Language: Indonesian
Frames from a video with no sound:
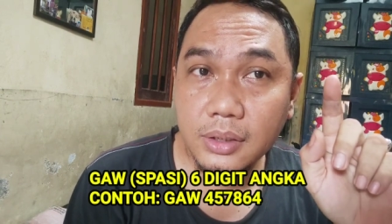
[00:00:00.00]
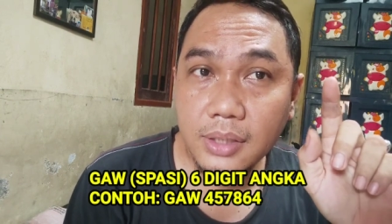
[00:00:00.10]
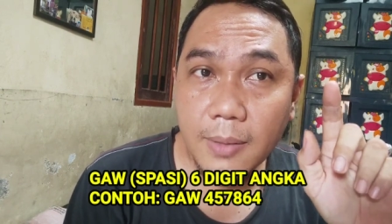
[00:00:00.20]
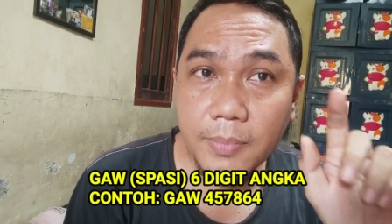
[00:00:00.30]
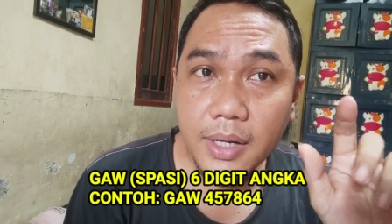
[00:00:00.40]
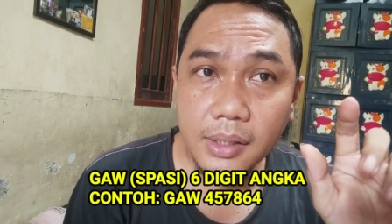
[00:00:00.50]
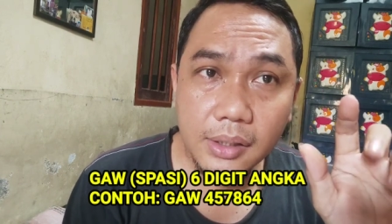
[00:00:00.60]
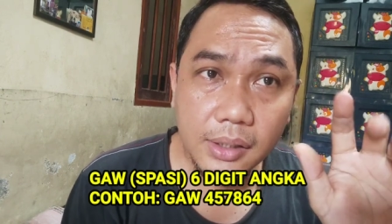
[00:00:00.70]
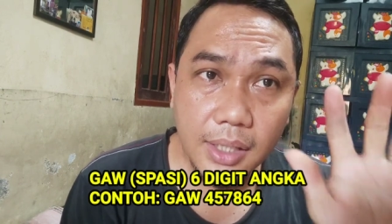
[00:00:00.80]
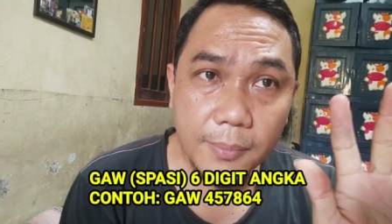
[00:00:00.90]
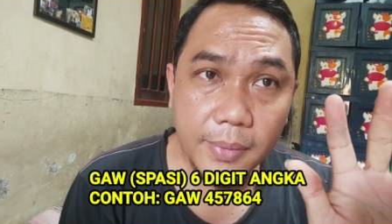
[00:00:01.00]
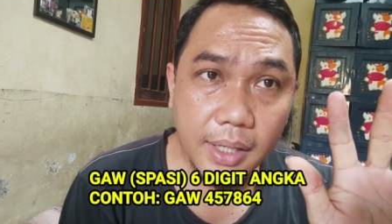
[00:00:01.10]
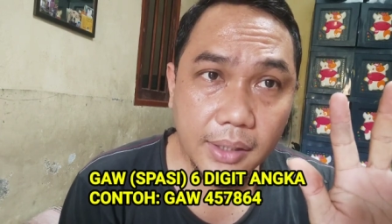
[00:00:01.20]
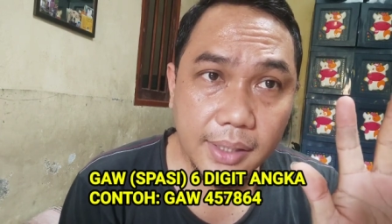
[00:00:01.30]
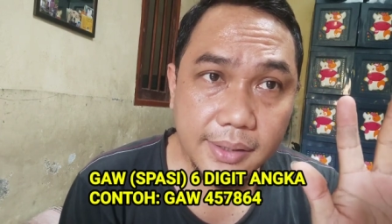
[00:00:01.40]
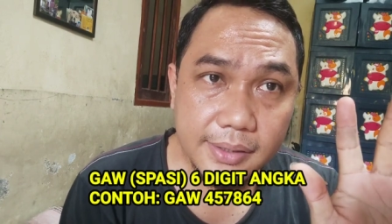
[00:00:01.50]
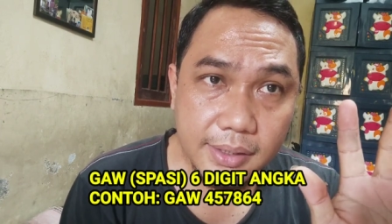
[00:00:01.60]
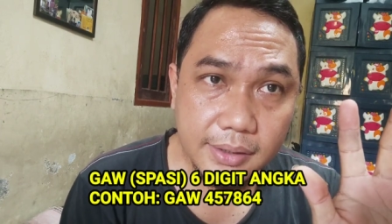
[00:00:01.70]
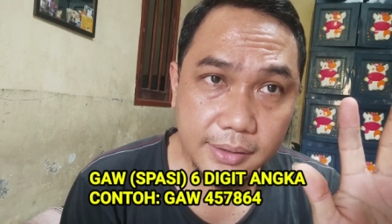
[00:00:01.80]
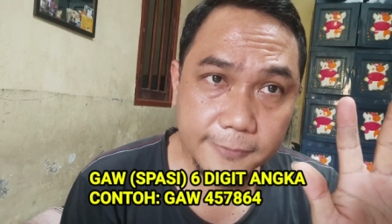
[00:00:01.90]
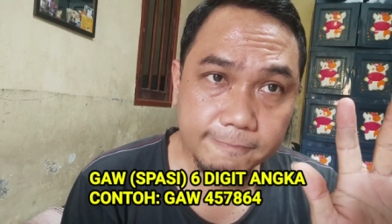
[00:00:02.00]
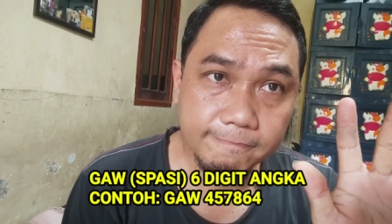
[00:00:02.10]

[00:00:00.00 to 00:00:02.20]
ditambah 6 angka digit